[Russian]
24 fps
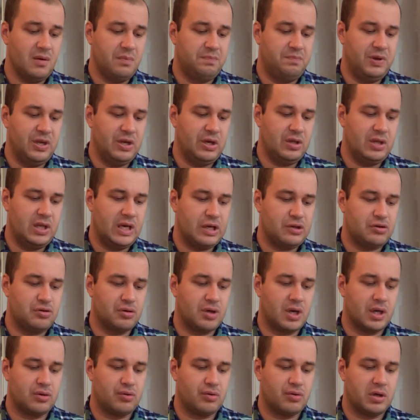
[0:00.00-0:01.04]
передачу,
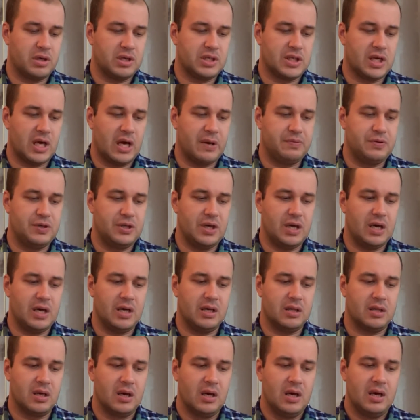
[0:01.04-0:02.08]
которая
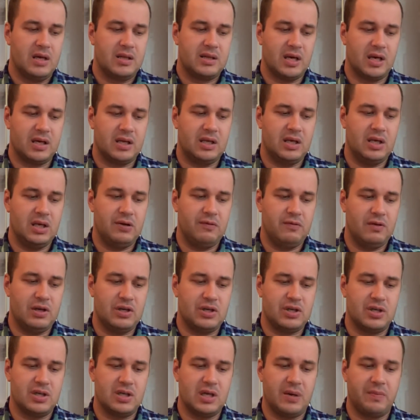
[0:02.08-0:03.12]
сообщает такие
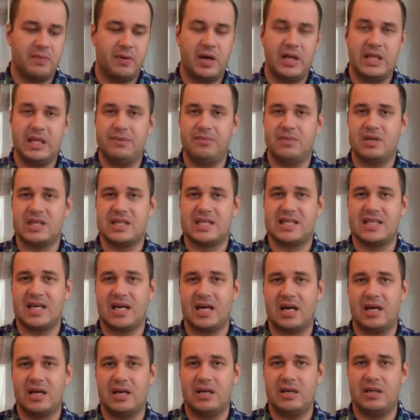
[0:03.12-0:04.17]
вещи, необходимо
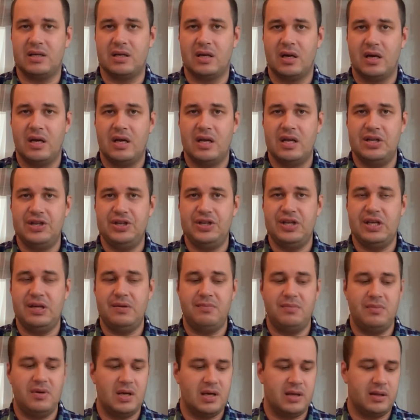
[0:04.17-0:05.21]
закрыть
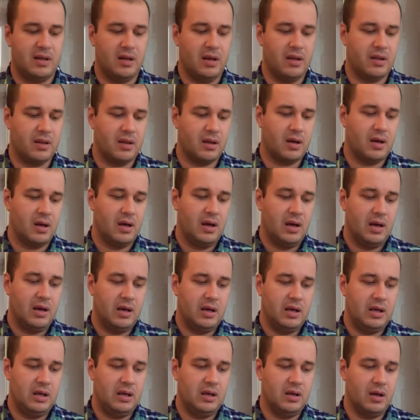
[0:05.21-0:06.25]
немедленно,
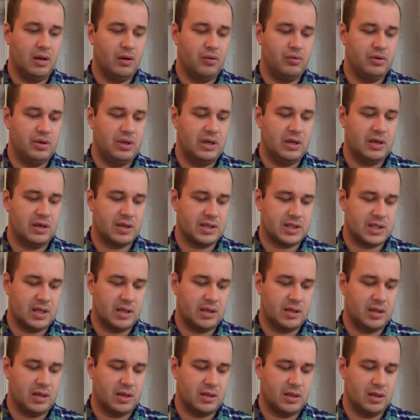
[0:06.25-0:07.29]
и людей
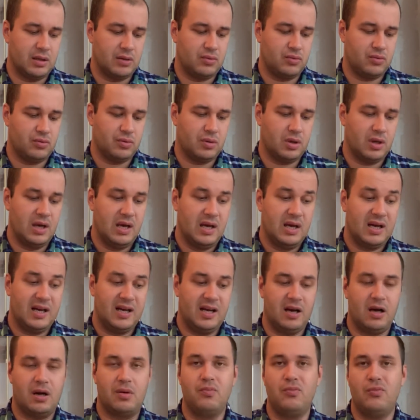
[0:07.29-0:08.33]
разогнать оттуда.
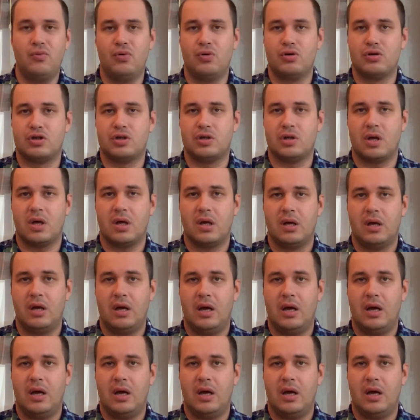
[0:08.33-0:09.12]
Как можно,